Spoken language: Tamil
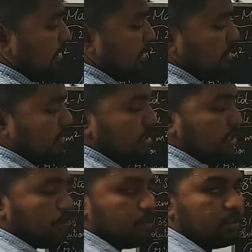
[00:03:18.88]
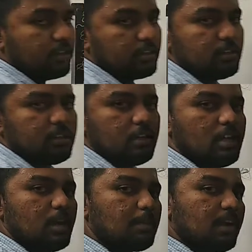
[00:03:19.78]
பட் இங்கே தேர்ட்டி ஒன் இருக்குது
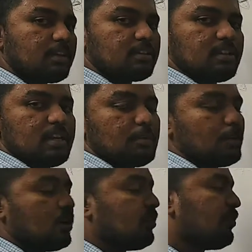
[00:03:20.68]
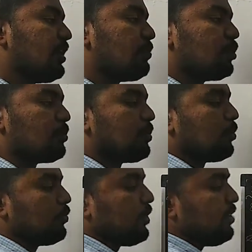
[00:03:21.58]
அப்போ அடுத்தது என்ன போடலாம்னா ஃபைவ் போட்டு
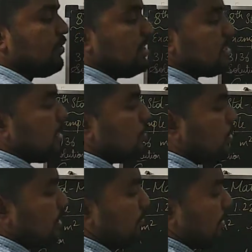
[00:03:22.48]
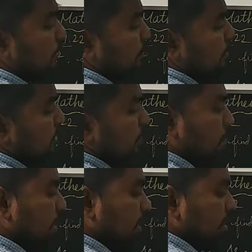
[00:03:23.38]
பார்ப்போம் ஃபைவ் ஃபைவ் சார் டுவெண்ட்டி ஃபைவ்
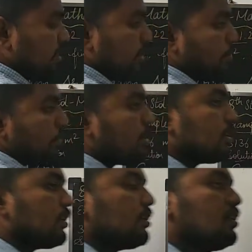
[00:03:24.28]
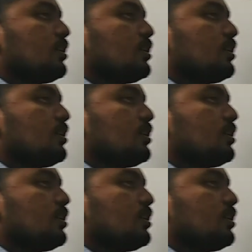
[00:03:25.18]
பட் இங்கே தேர்ட்டி ஒன் இருக்குது